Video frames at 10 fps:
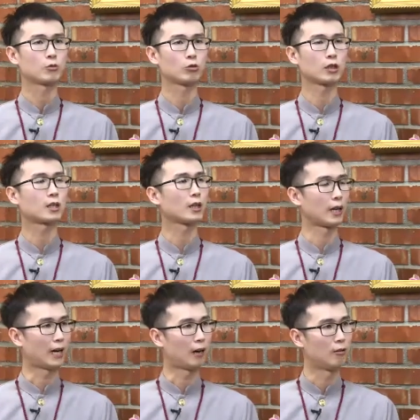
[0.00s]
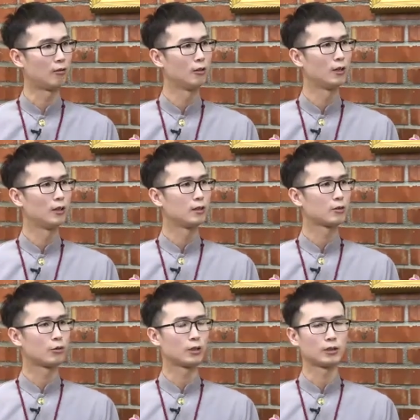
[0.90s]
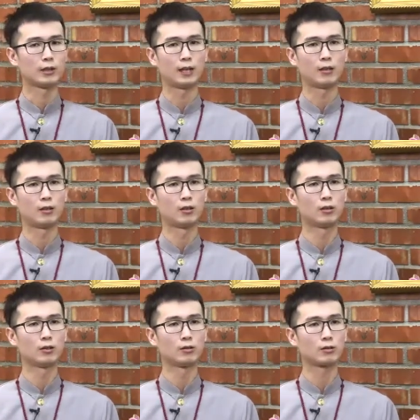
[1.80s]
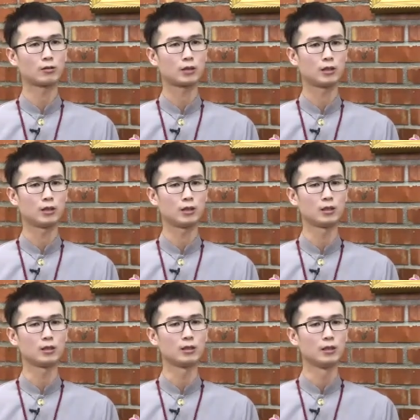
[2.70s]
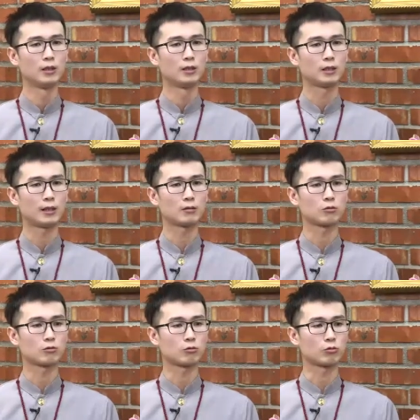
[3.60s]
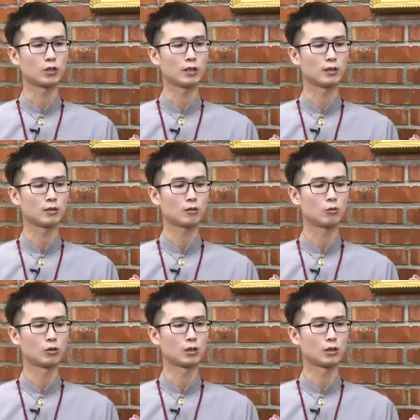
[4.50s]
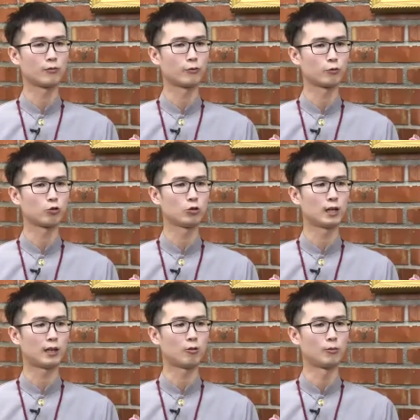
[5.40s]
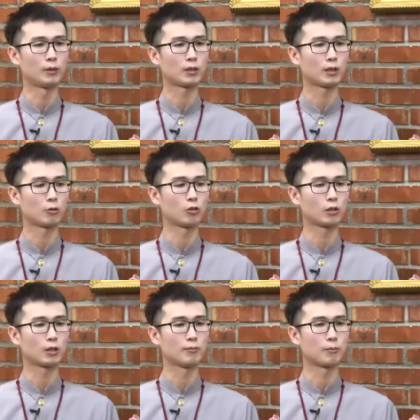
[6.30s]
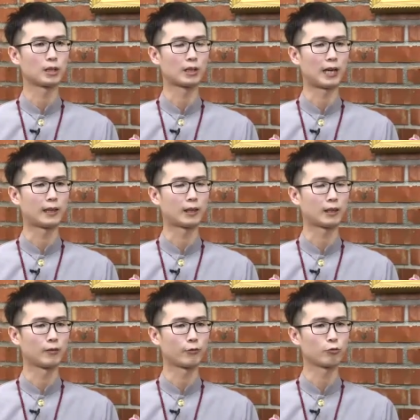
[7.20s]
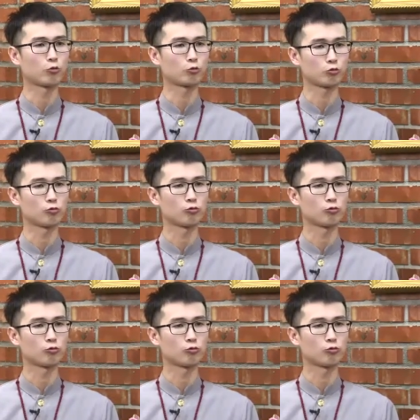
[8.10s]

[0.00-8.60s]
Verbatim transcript: 做得更好。嗯。对，然后可以让。祖先过得更富裕，然后我们可以过得更平安、更富足。